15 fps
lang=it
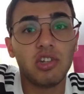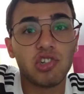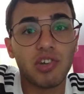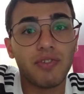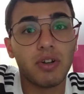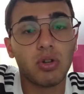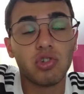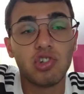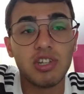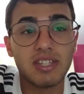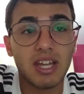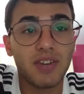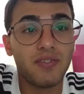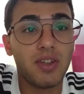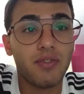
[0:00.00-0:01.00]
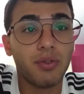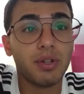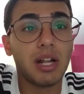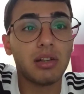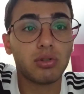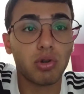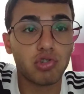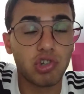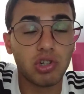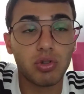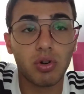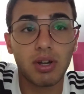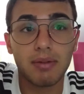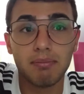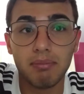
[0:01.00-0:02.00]
dicevano ci serviva un altro
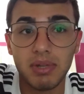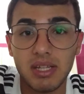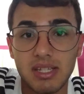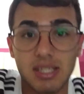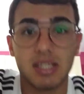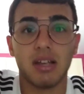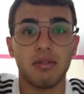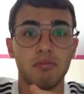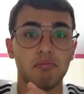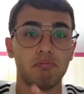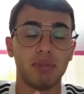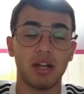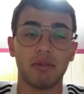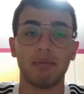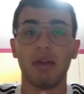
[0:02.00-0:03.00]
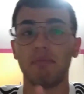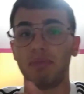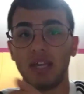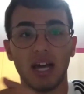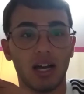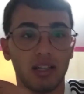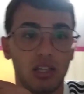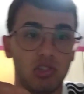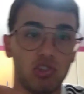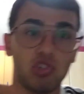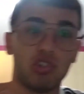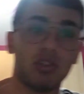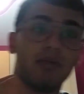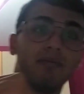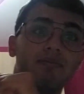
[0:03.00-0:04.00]
centrocampista. Per me
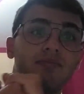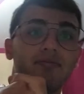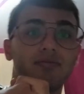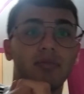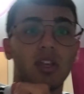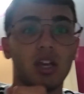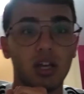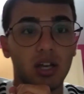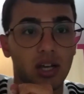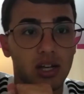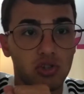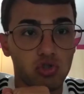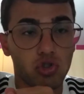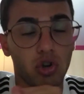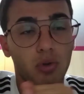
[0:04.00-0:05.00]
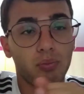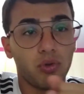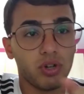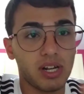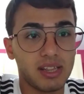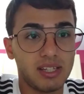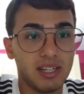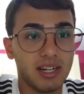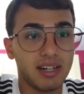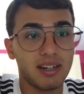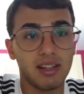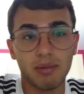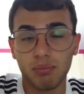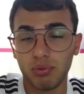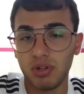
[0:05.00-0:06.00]
Pjanic è solo buono a
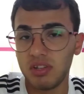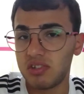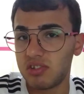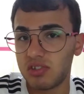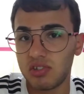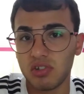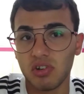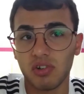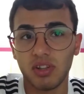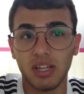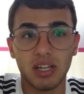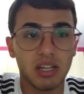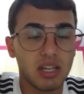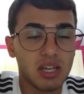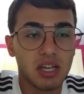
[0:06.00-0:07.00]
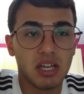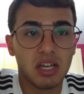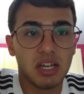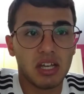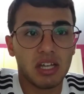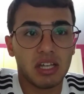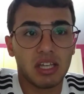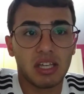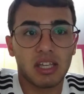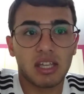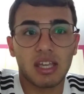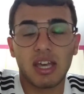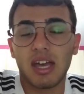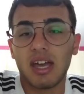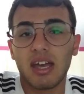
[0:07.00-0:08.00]
tirare le punizioni.
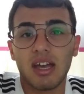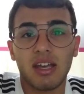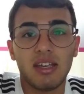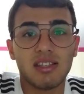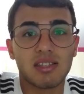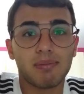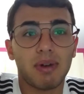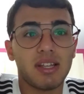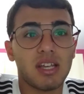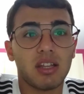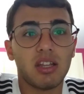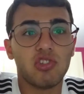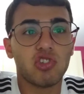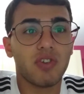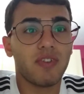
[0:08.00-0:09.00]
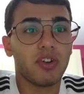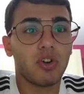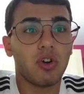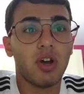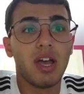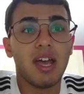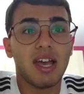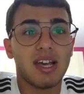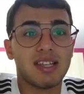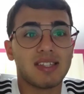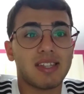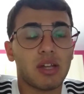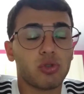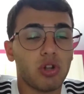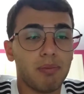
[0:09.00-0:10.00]
Che in Spagna dicevano è
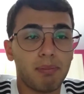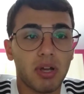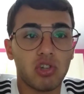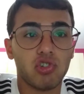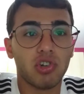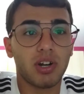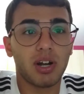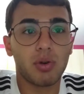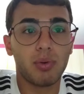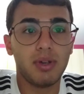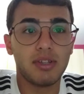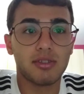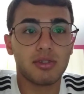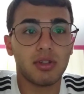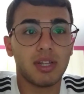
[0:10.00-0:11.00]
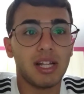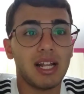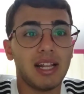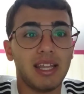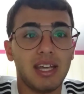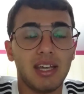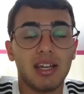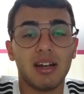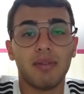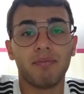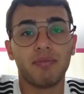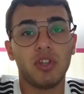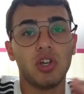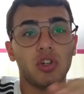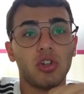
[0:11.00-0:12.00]
stato il peggior acquisto della Liga.
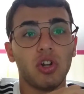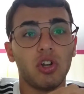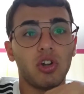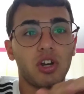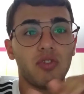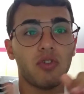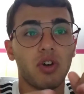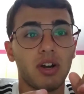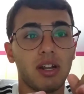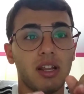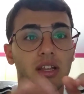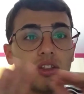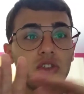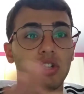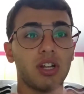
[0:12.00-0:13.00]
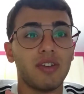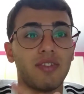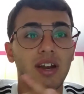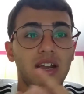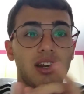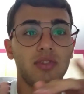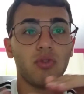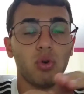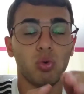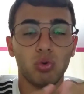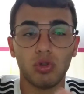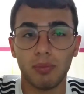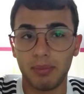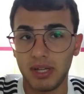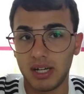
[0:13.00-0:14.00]
Io non, rivol- non avrei
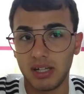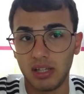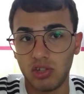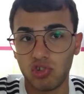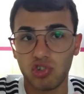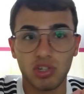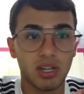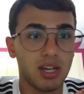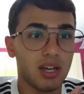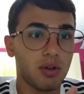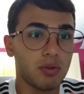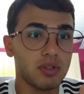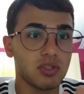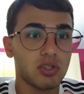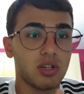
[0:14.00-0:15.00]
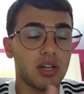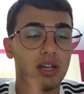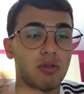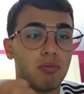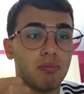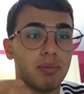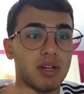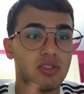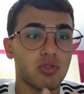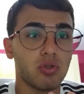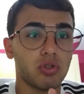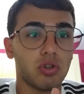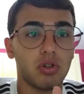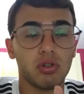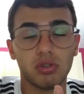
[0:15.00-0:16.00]
rivoluto Pjanic e questo è un peso
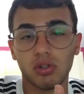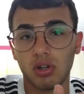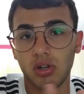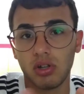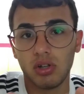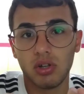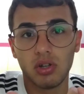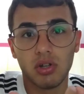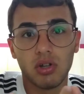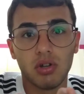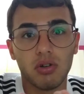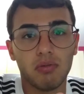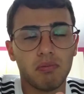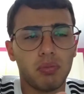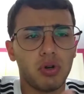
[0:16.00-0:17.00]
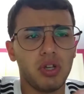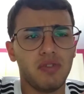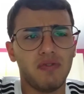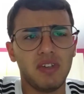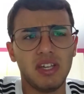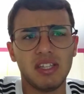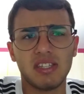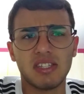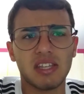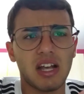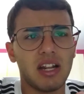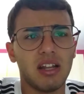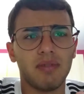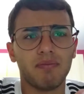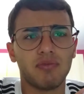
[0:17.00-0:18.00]
tolto. Poi
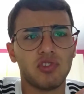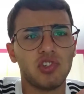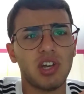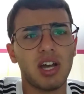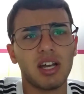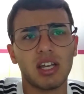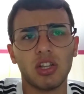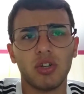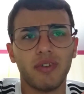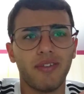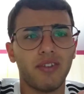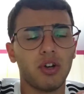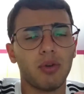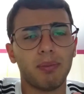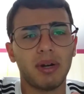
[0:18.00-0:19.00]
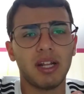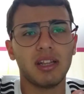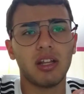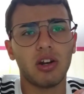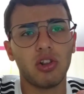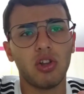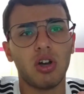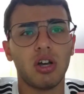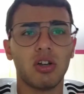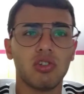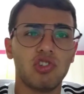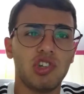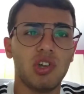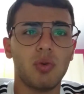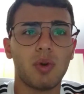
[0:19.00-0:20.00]
Witzel, già che dovevano prenderlo
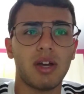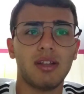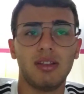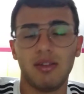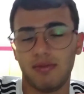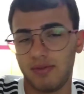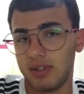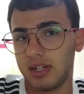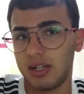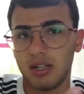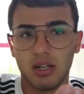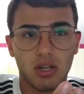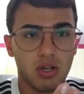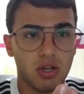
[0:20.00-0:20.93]
cinque anni fa.